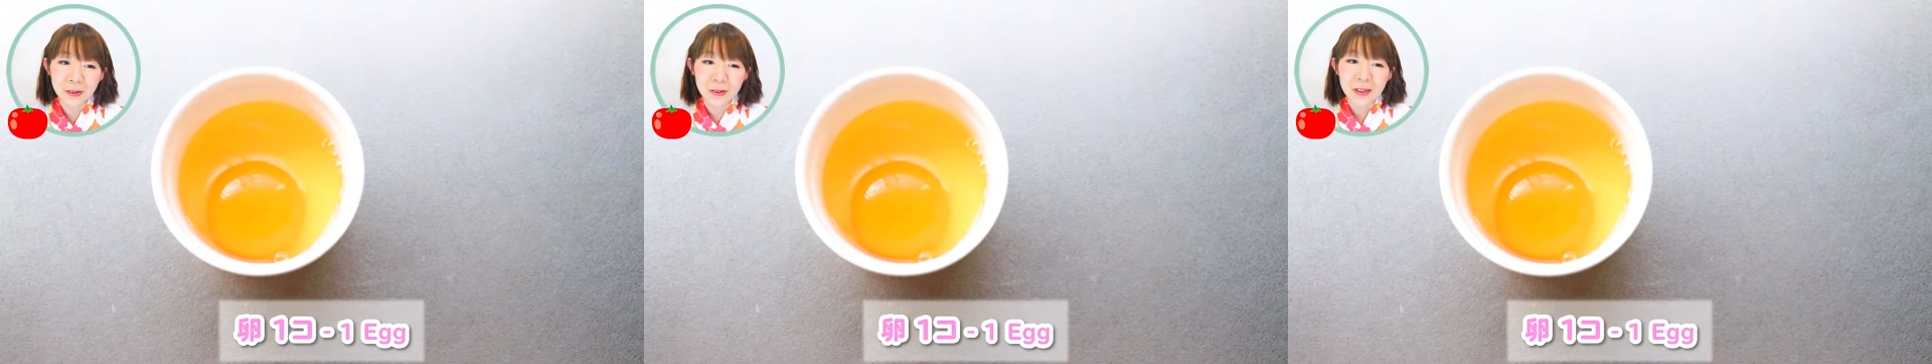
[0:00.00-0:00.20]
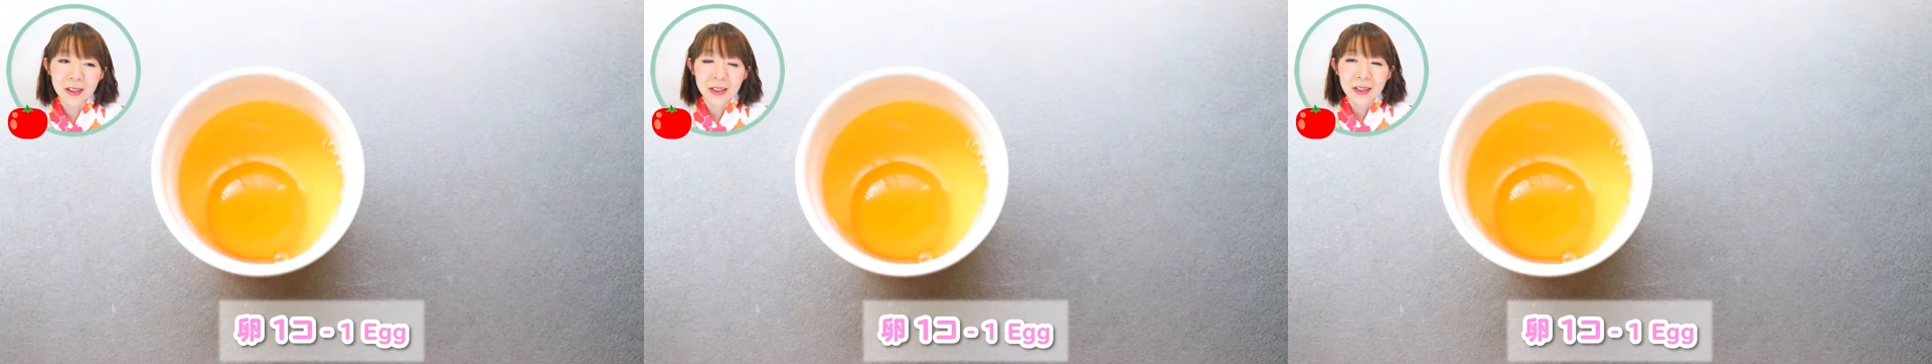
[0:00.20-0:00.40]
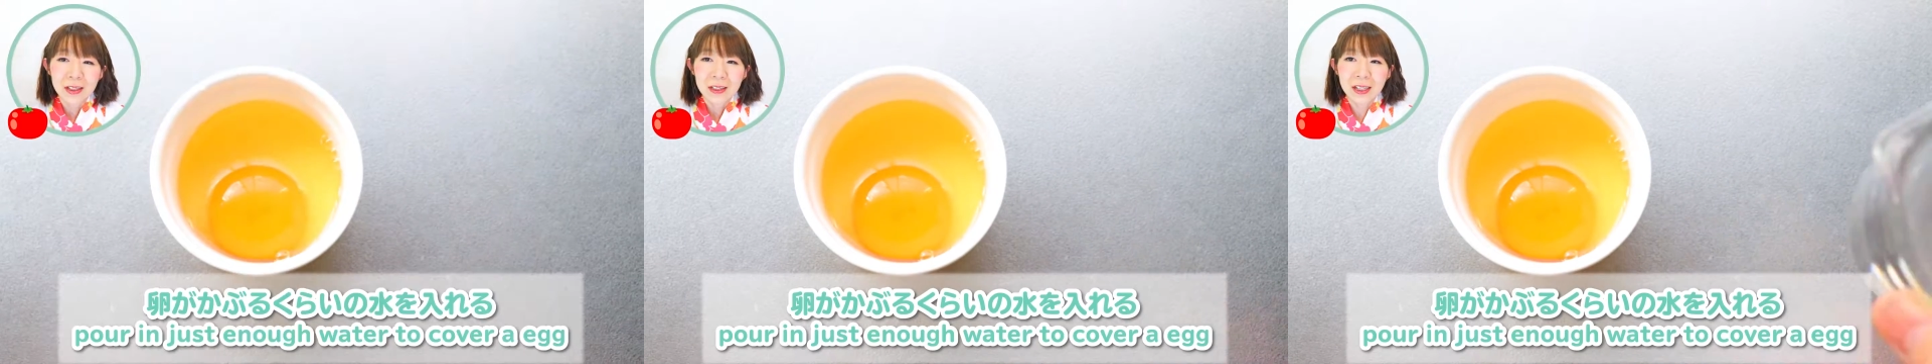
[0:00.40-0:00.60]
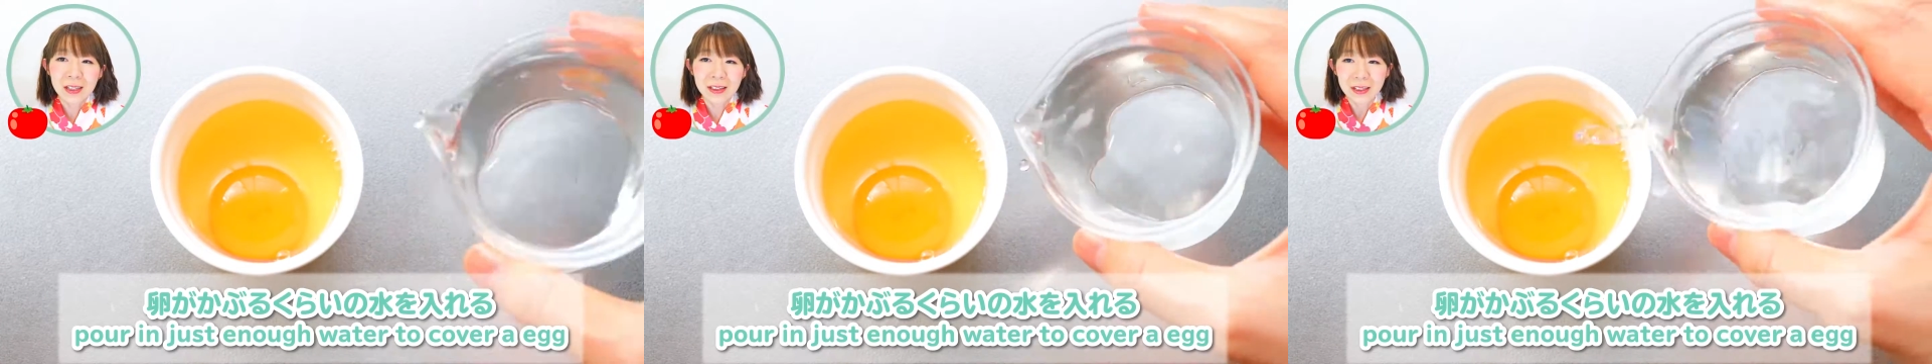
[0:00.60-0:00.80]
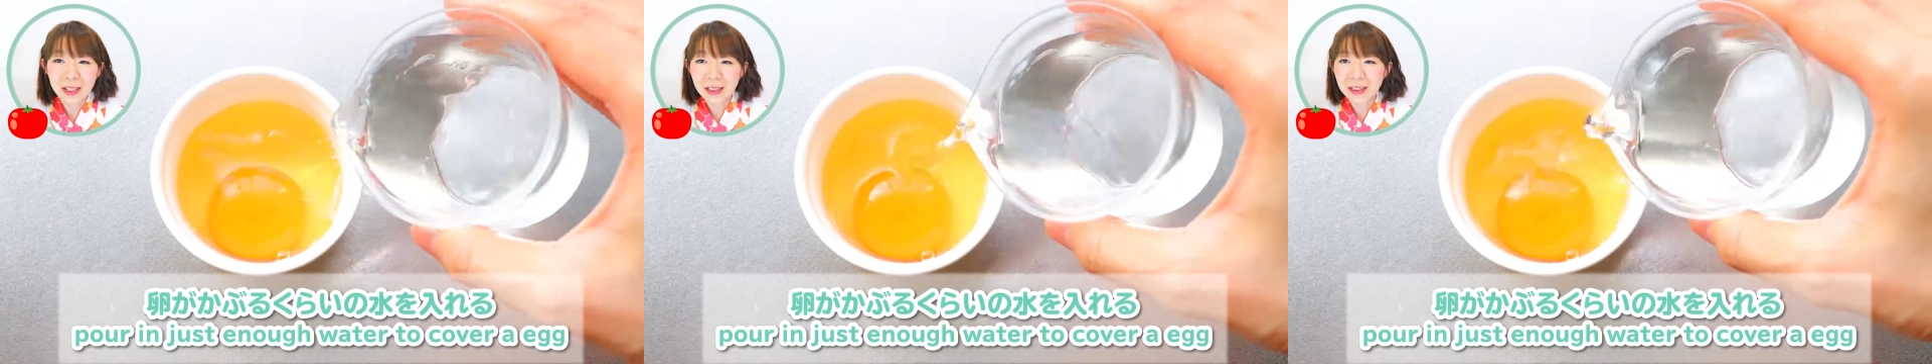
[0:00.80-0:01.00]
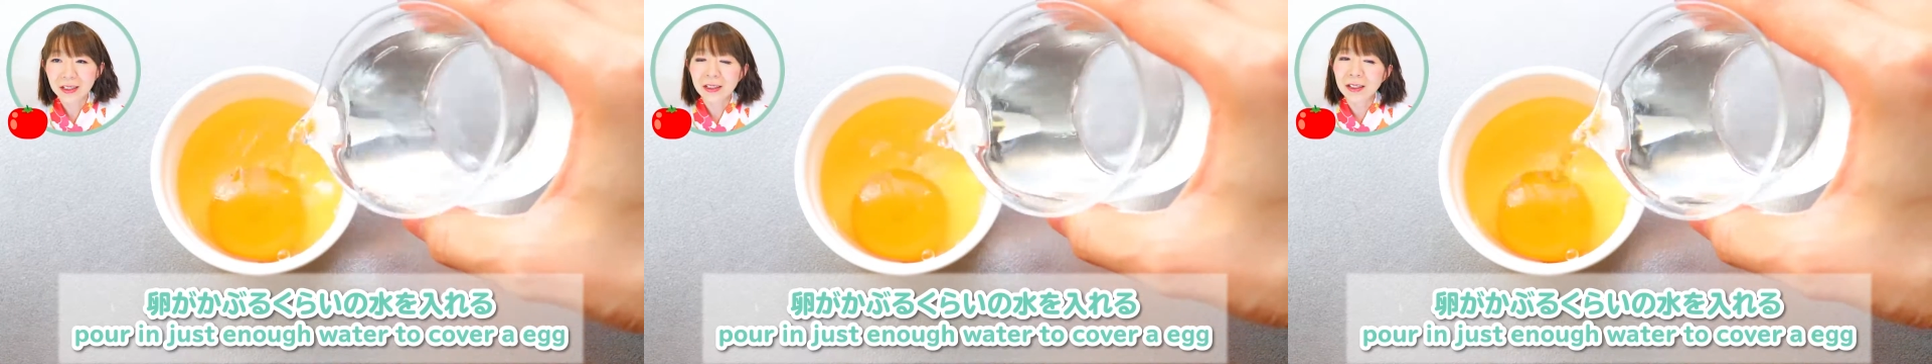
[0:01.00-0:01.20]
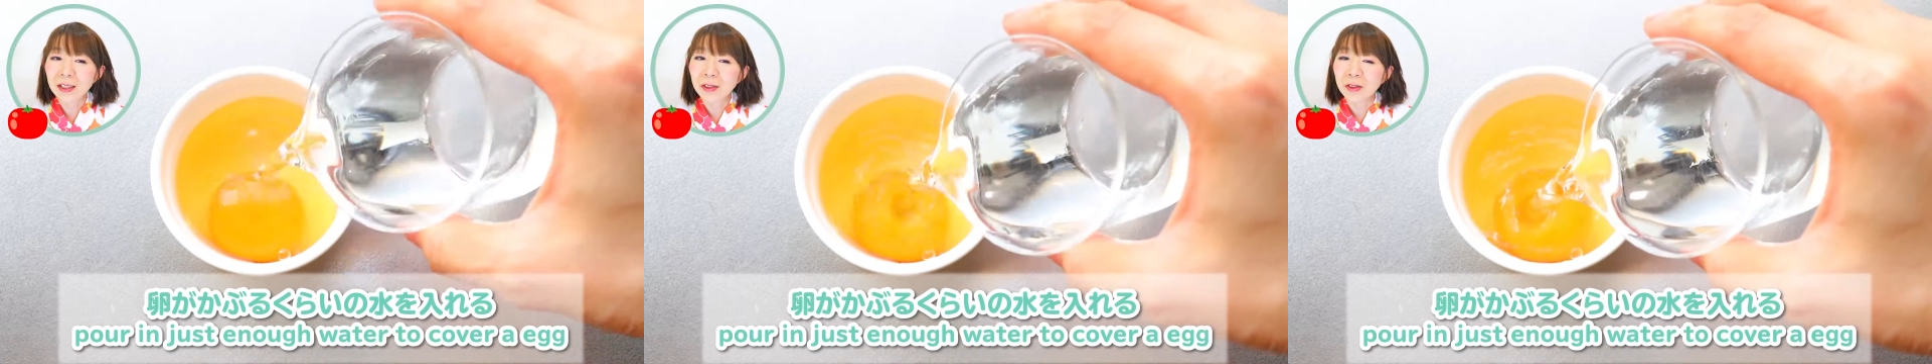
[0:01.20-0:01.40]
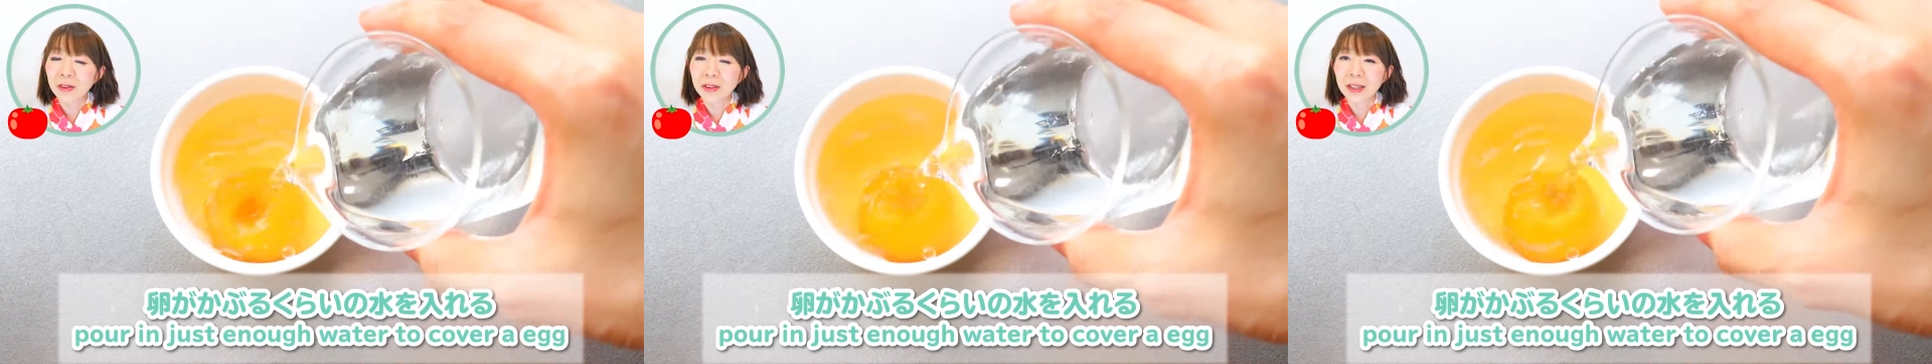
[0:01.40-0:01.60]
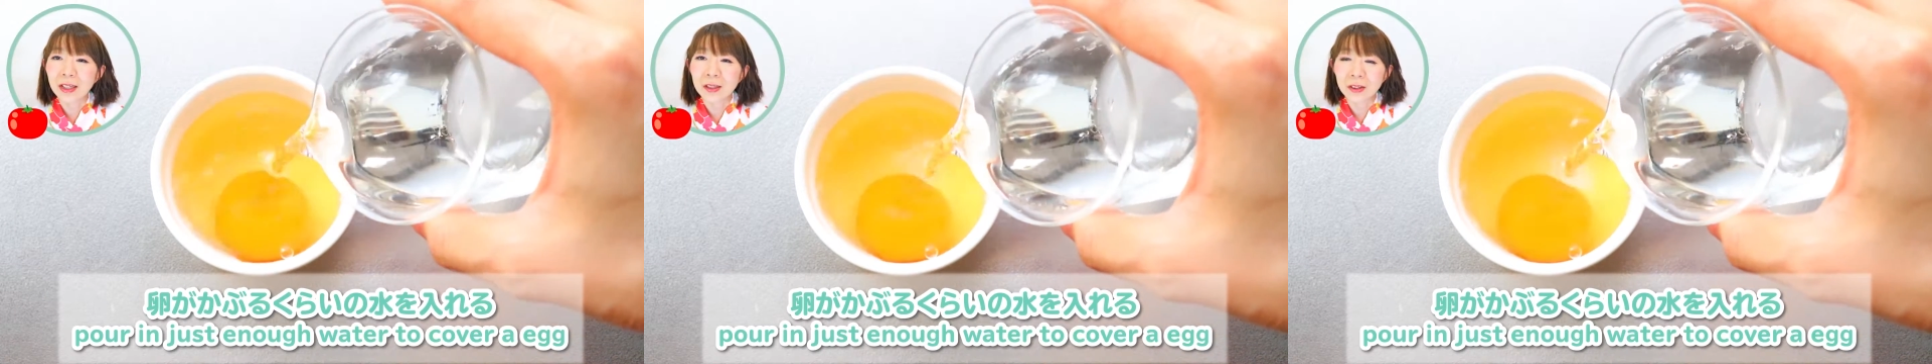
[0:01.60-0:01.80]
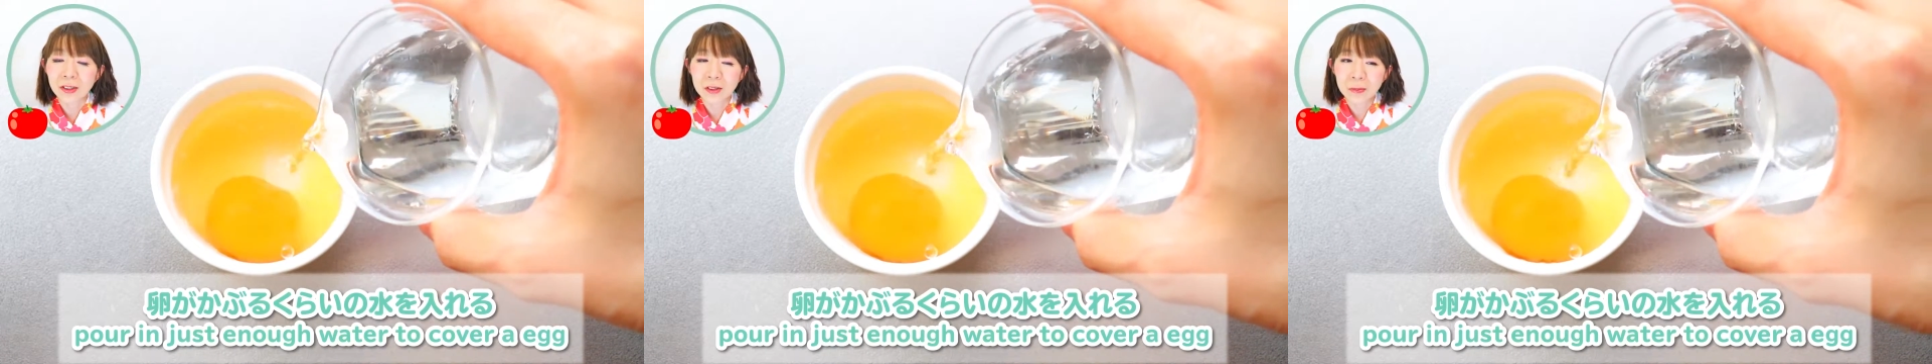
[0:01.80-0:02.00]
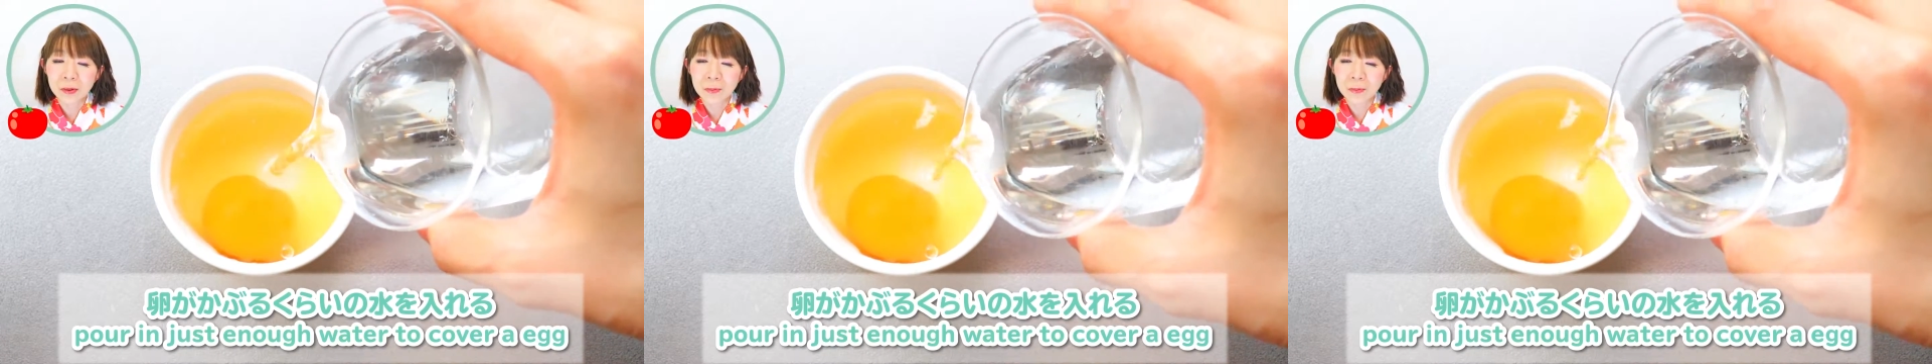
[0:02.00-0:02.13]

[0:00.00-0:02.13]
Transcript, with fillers: ど電子レンジかけるのでその